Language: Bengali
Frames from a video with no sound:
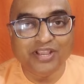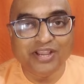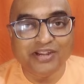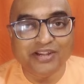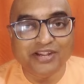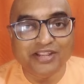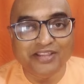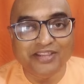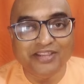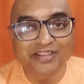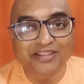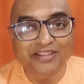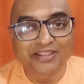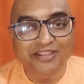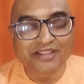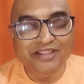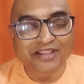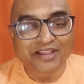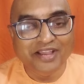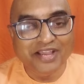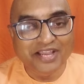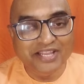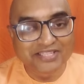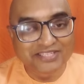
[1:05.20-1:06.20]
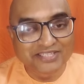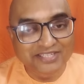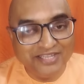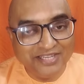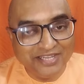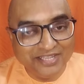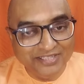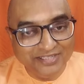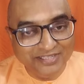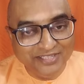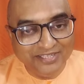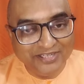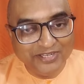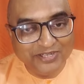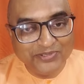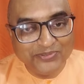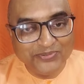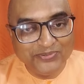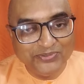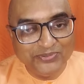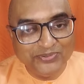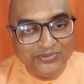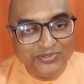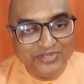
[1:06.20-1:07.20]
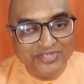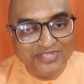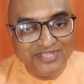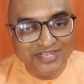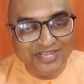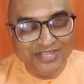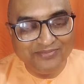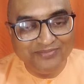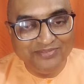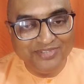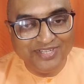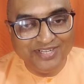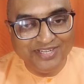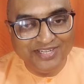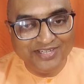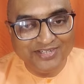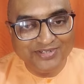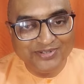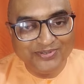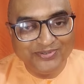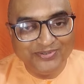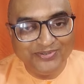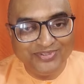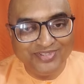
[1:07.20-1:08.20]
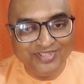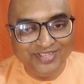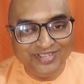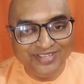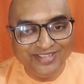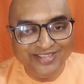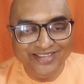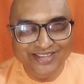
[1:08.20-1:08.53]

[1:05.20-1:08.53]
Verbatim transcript: কাটাই আর যেখান থেকে শুরু করেছিলাম দিনের শুরুতে